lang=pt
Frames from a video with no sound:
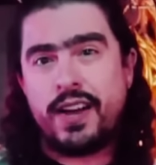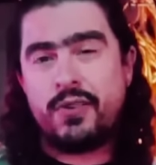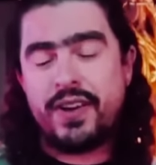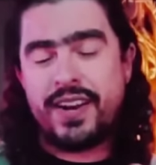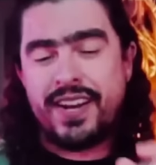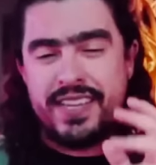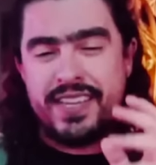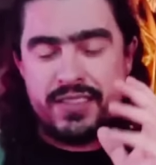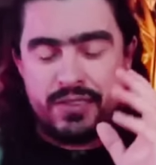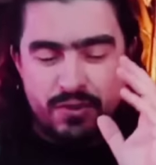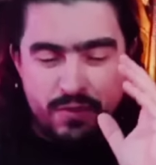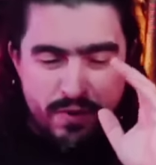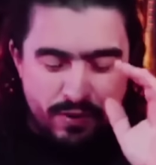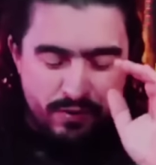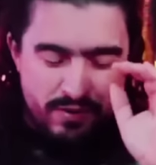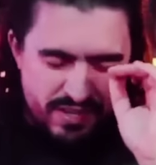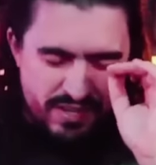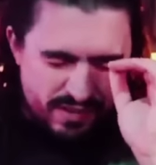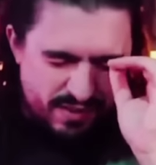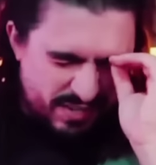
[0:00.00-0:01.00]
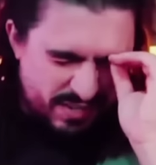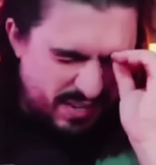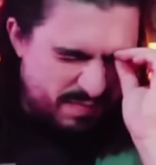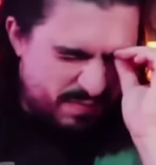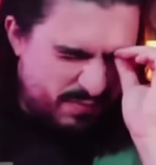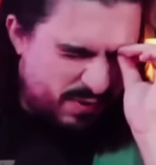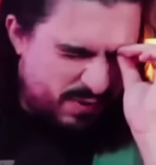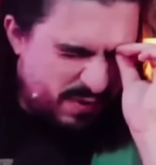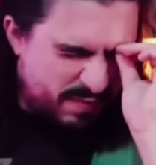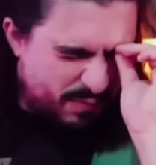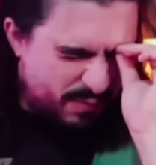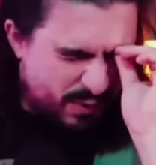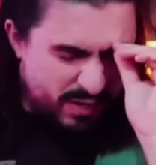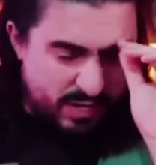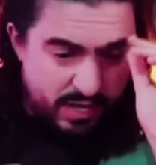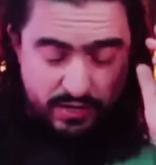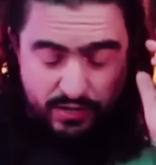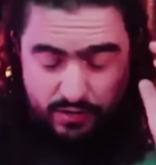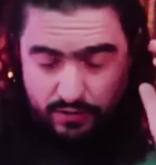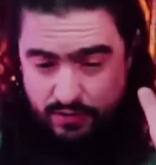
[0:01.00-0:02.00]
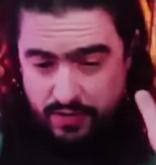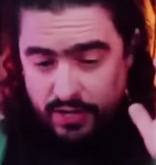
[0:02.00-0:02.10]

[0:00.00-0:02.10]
Agora, isso é uma coisa que eu acho que é muito importante